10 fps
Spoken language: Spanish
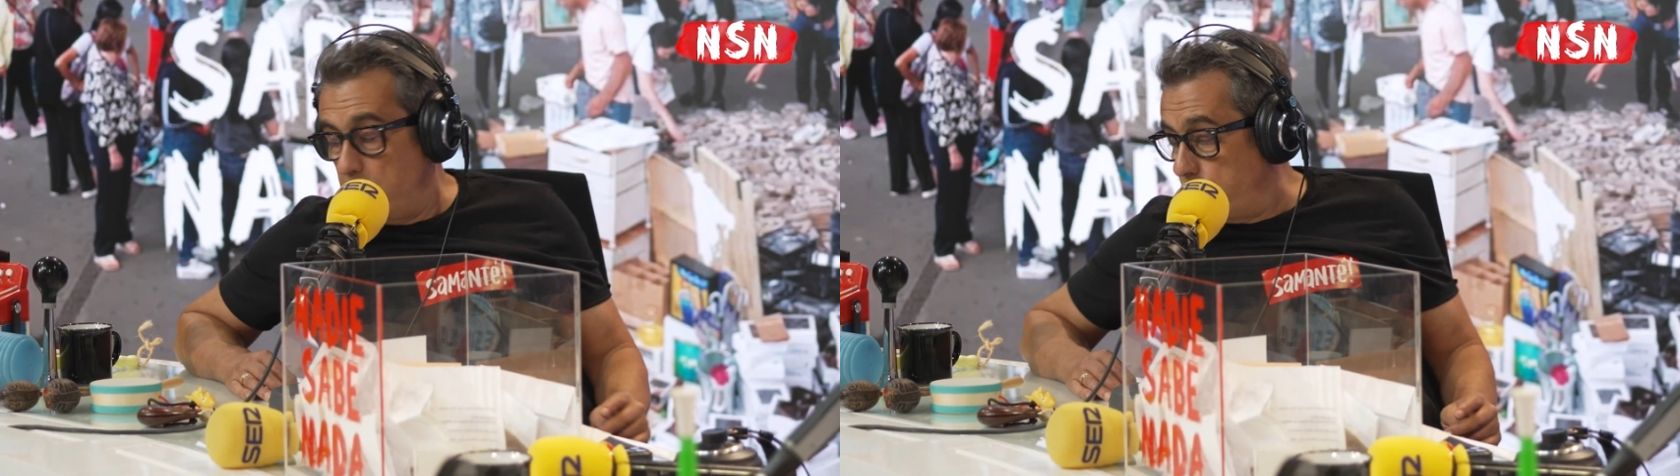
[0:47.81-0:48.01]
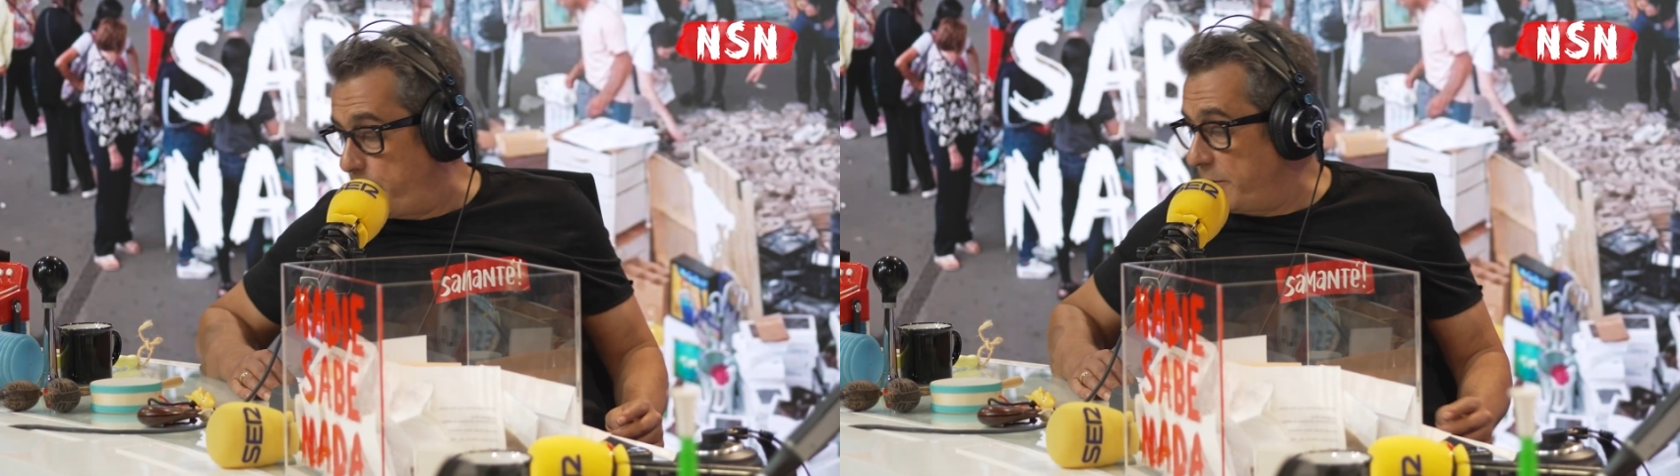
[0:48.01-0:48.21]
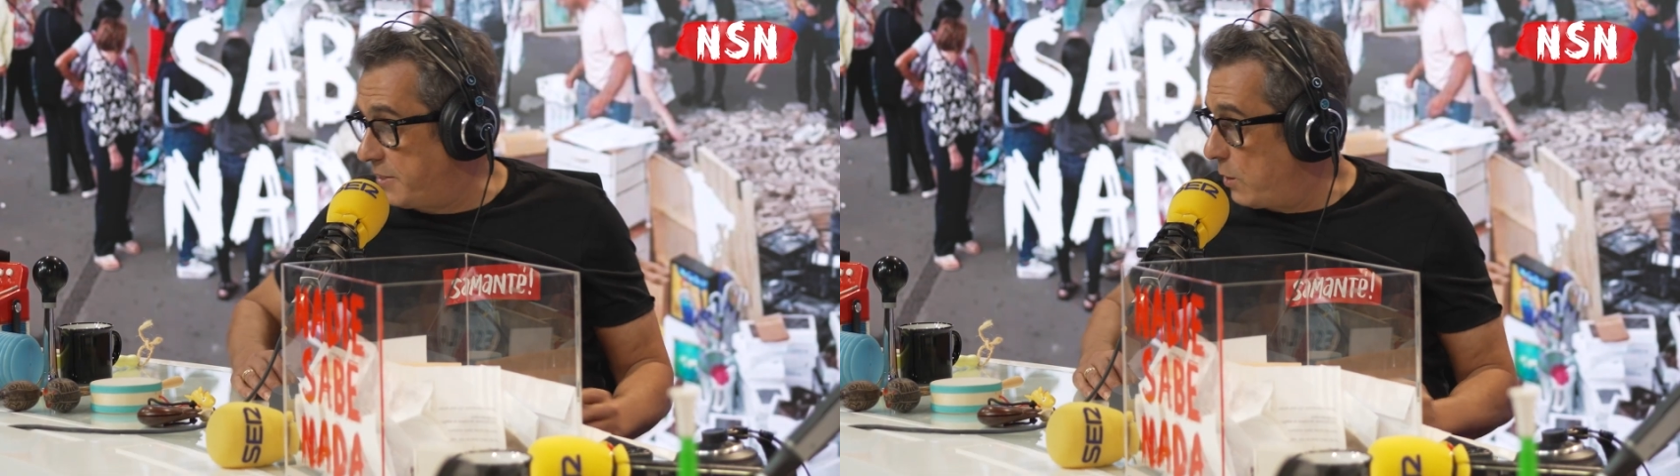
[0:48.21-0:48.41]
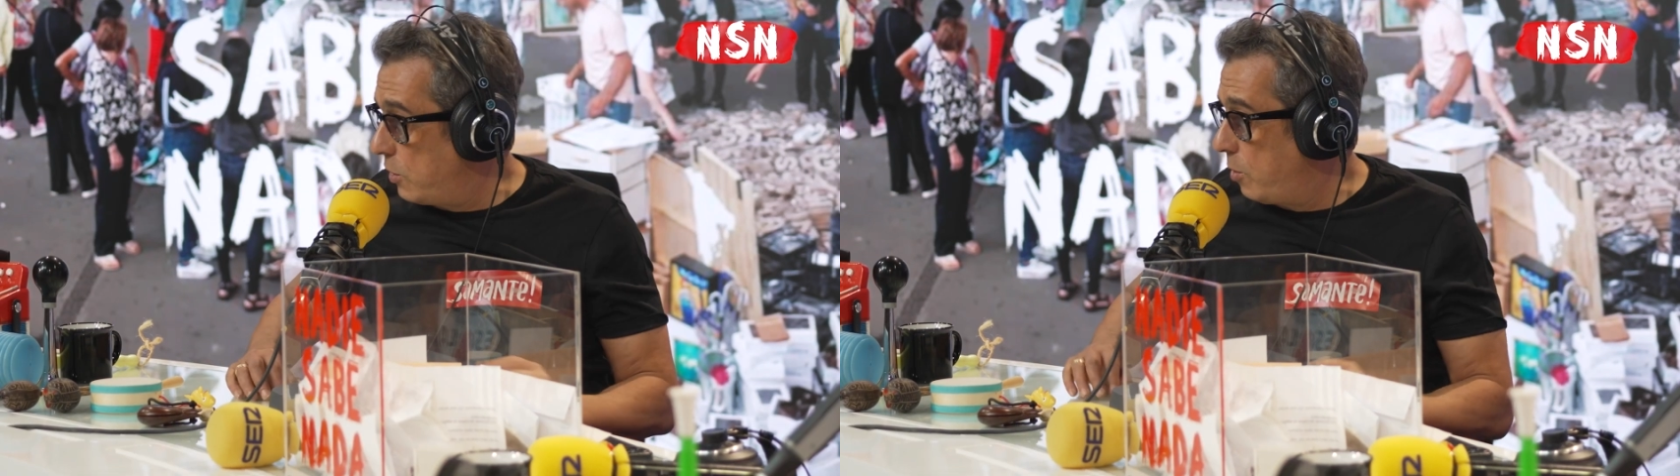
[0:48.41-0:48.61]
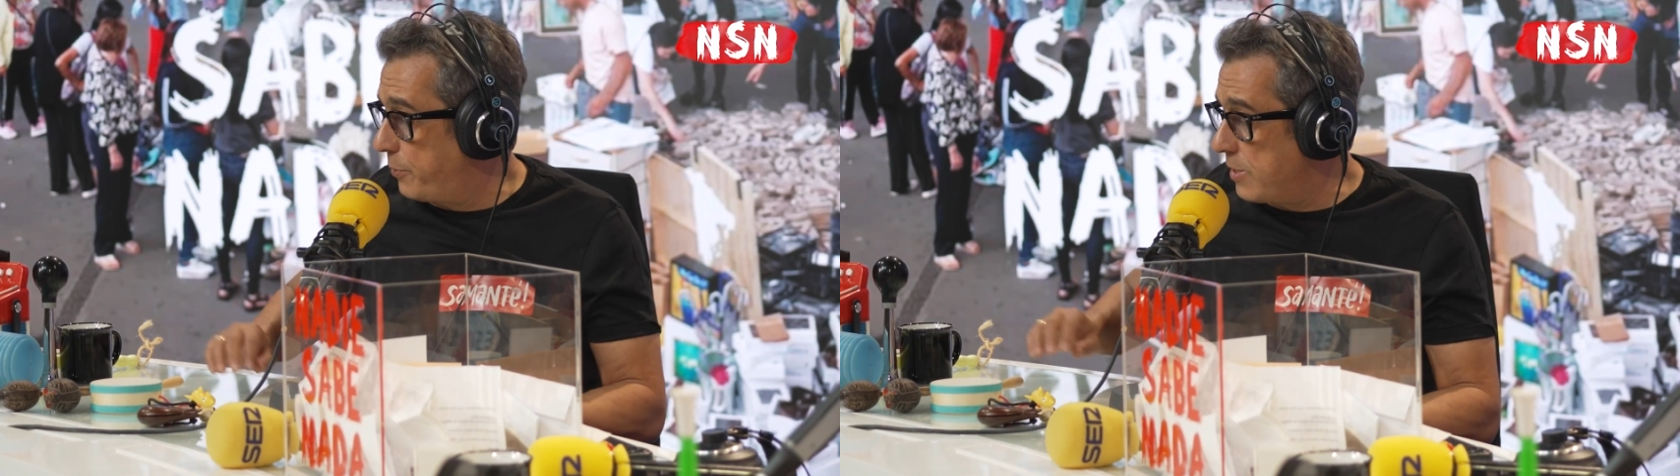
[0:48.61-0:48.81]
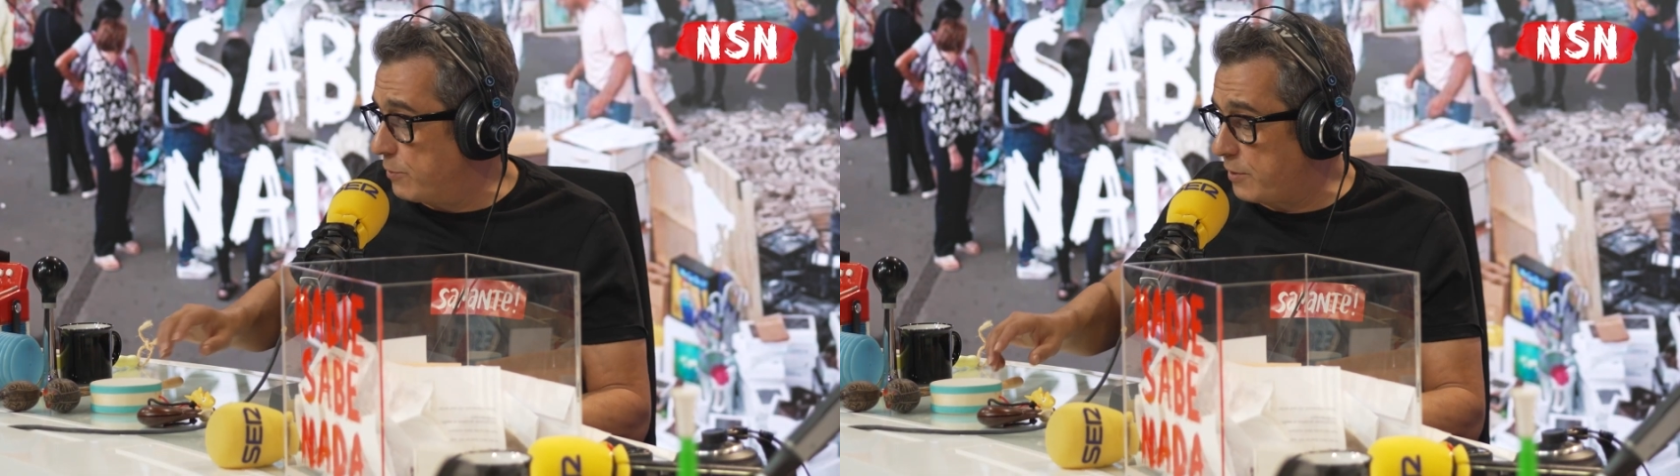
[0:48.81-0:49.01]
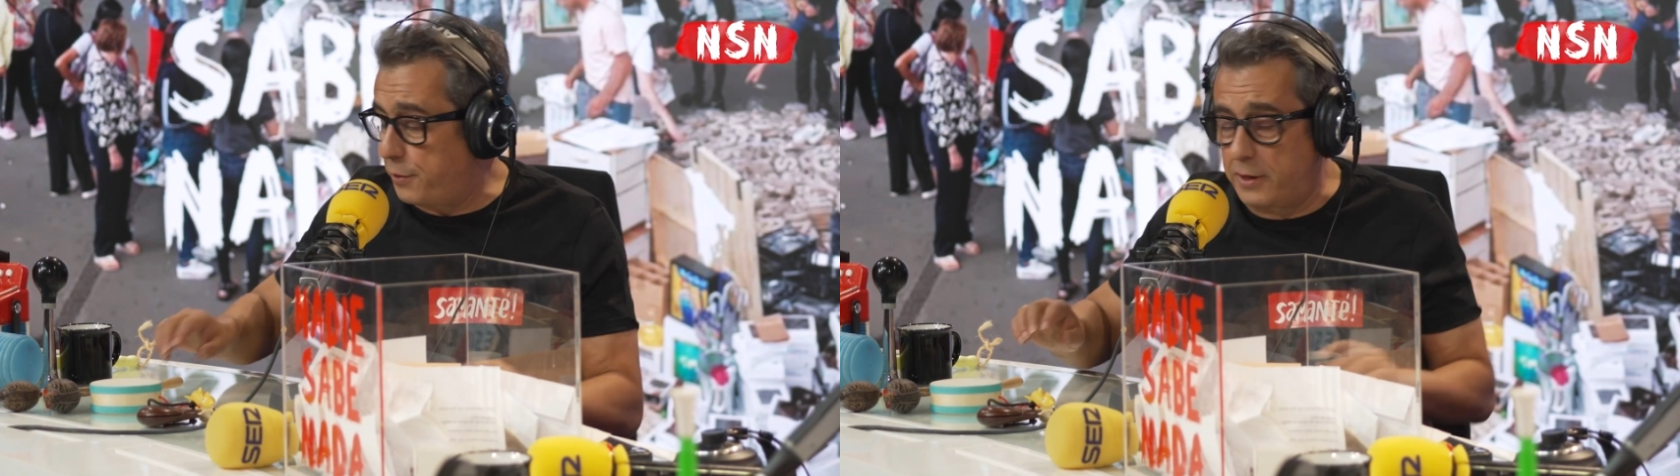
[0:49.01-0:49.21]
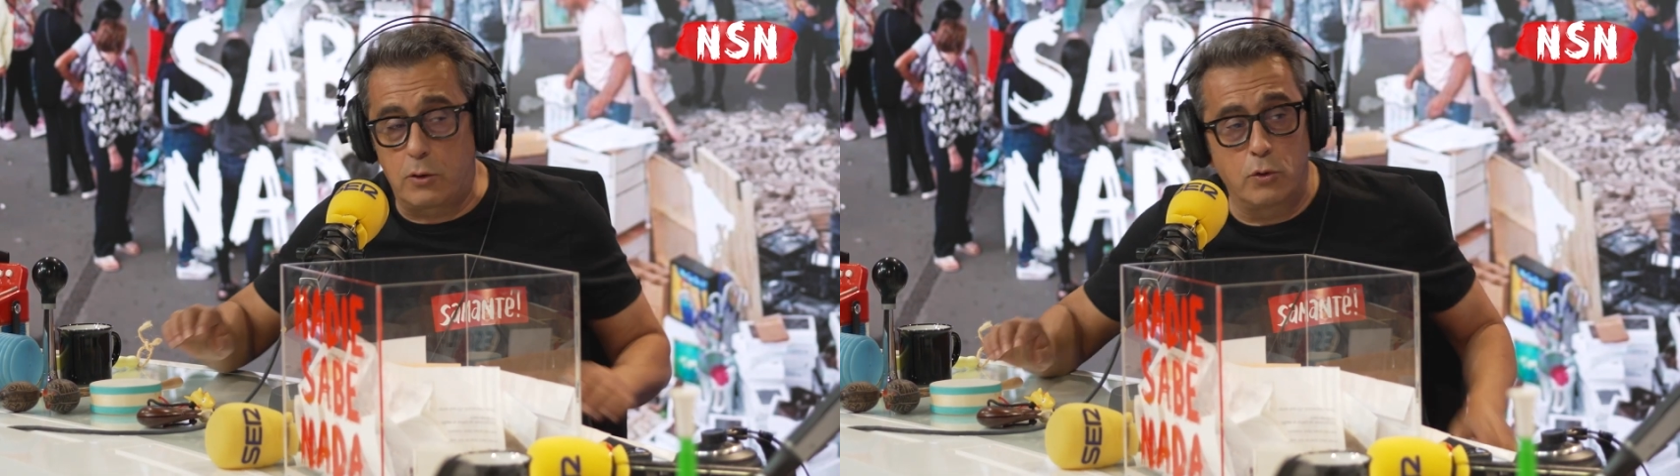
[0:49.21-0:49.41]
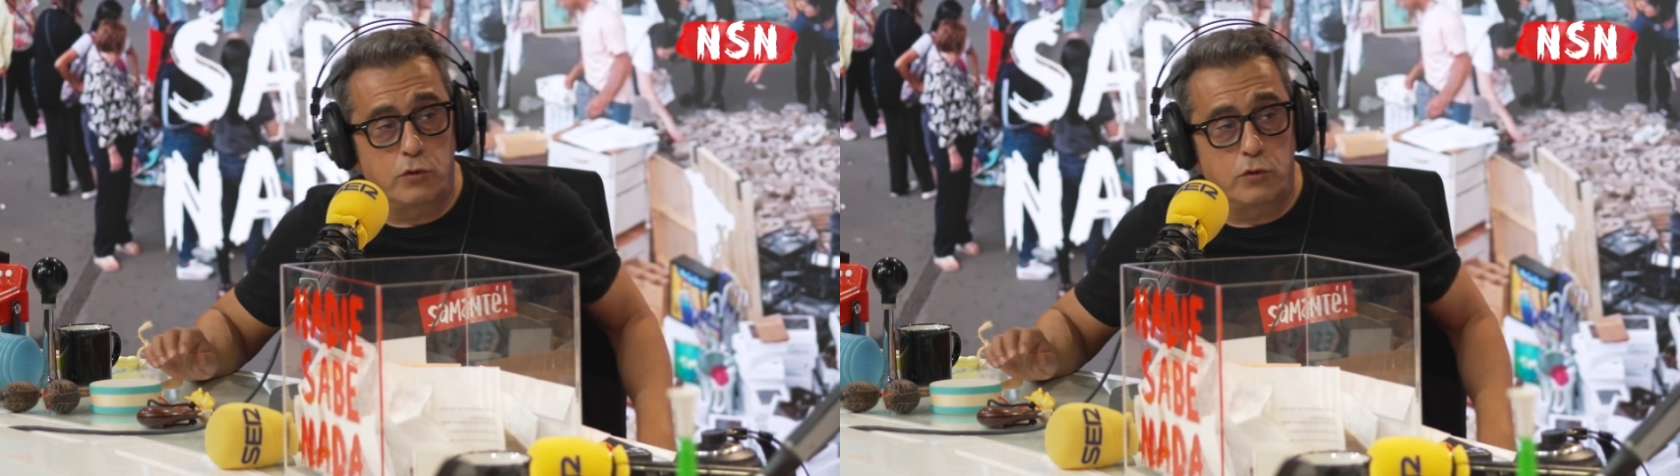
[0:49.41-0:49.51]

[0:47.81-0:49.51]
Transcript: Yo pensaba que lo podíamos hacer con